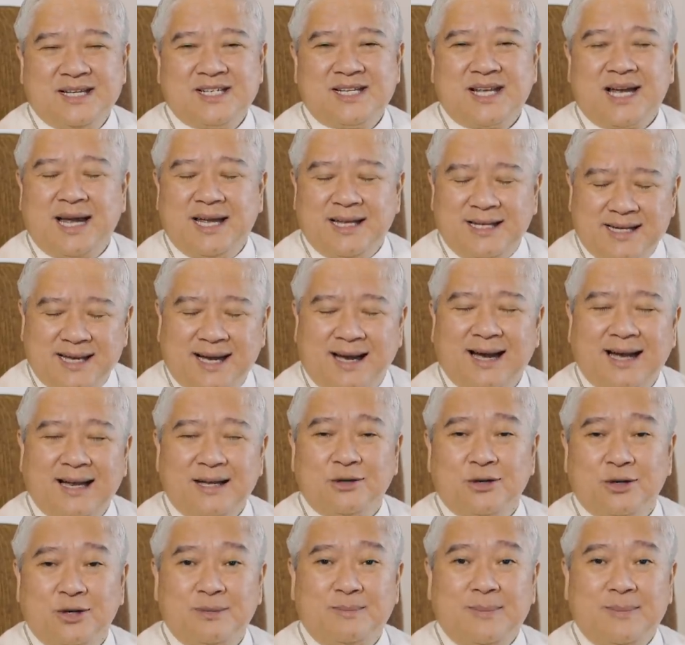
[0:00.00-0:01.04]
sa kanyang
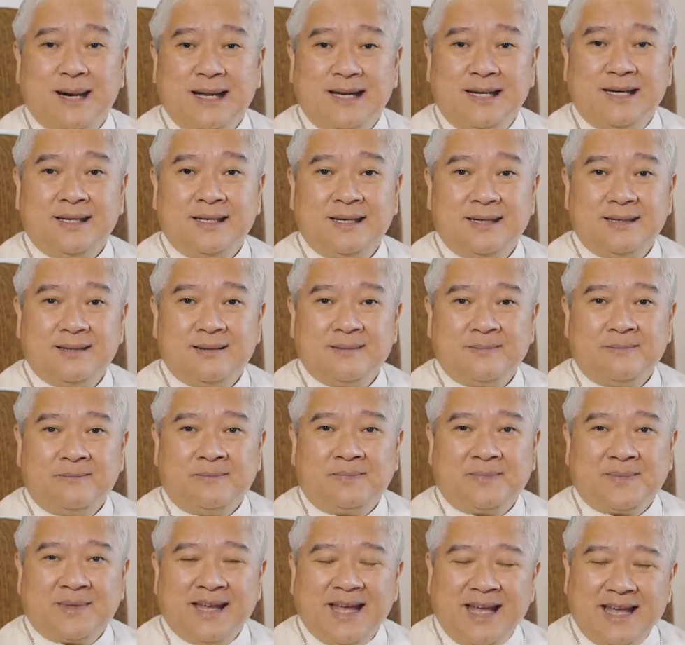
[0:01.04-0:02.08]
kalooban.
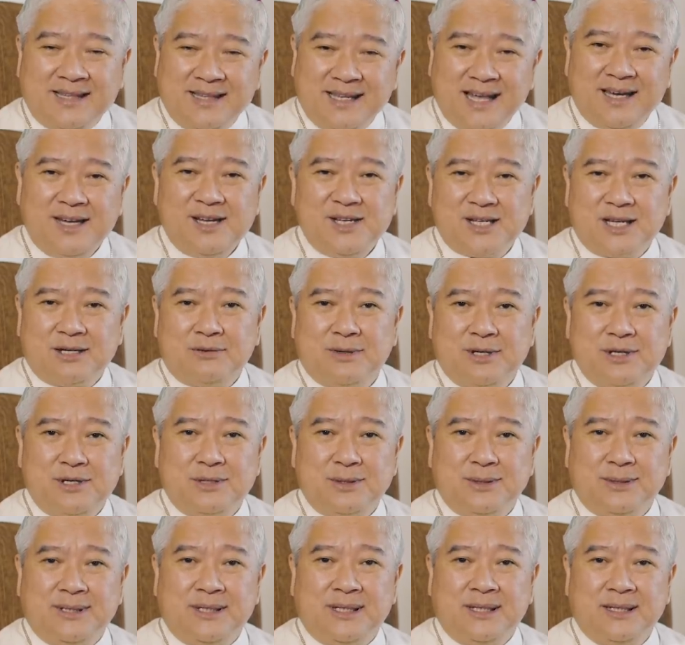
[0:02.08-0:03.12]
And that is our
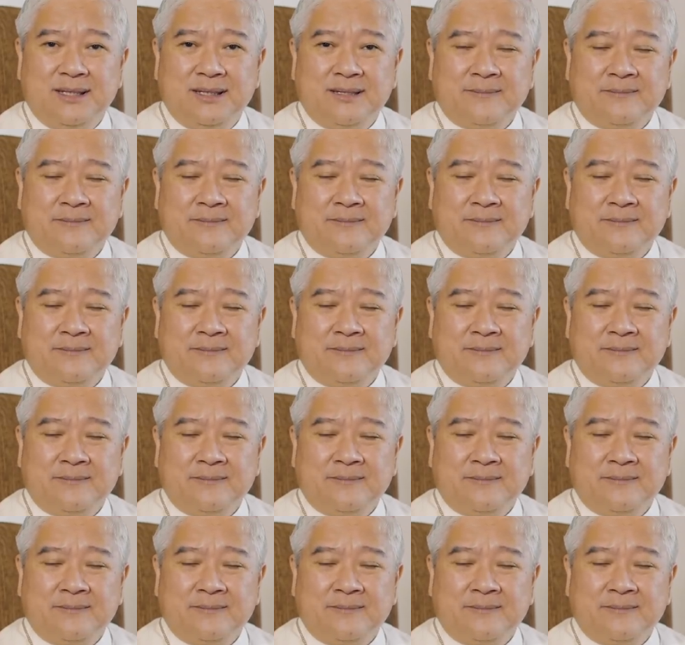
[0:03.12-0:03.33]
duty.